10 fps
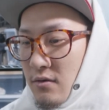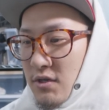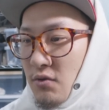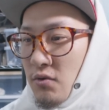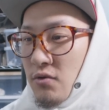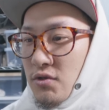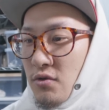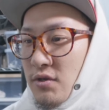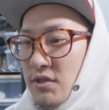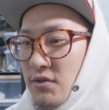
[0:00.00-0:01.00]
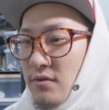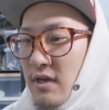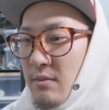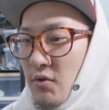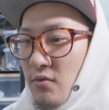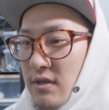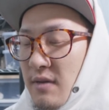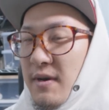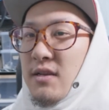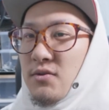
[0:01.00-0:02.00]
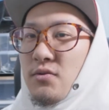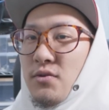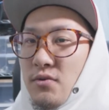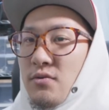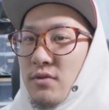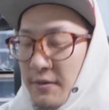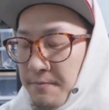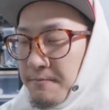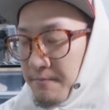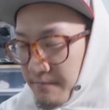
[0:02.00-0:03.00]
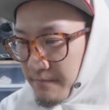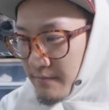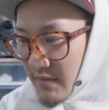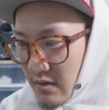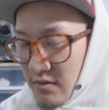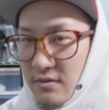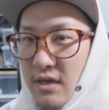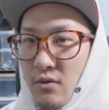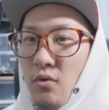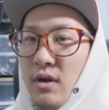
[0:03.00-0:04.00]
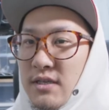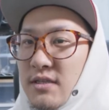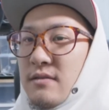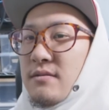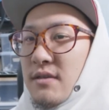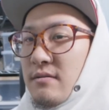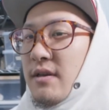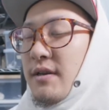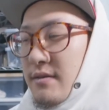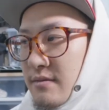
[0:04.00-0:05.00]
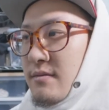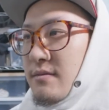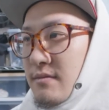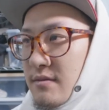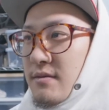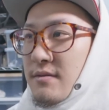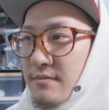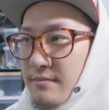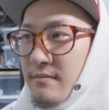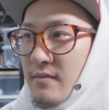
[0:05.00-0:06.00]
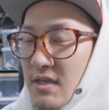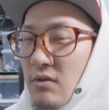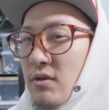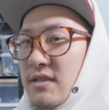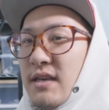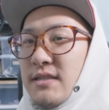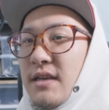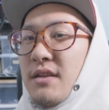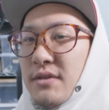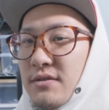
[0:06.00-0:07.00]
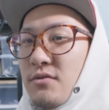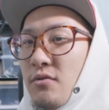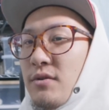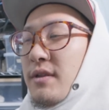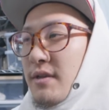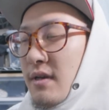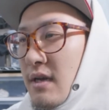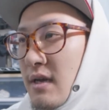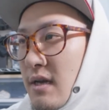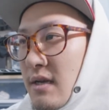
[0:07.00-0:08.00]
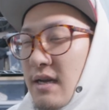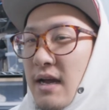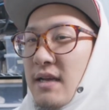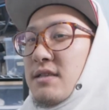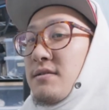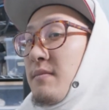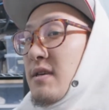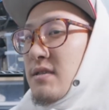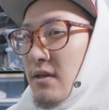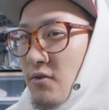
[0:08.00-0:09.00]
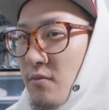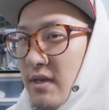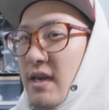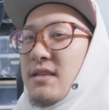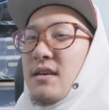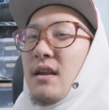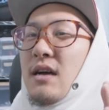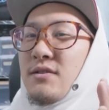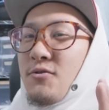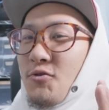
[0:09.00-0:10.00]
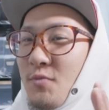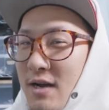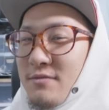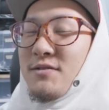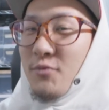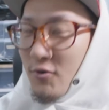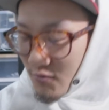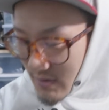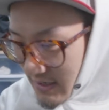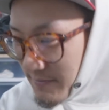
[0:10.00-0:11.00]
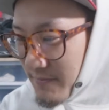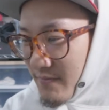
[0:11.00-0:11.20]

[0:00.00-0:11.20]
仕事上必要ないものは手放そうということで、すげえ後悔してるんですけどね。結構機材整理はする方なんで。で、話ずれましたけど、ケージから外すこともあるんです、僕の場合。だか